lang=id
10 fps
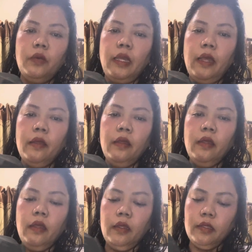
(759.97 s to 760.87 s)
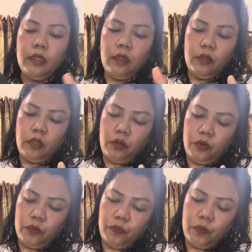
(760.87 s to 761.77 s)
ya satu
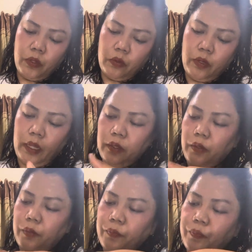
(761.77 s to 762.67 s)
dulu aku lihat ini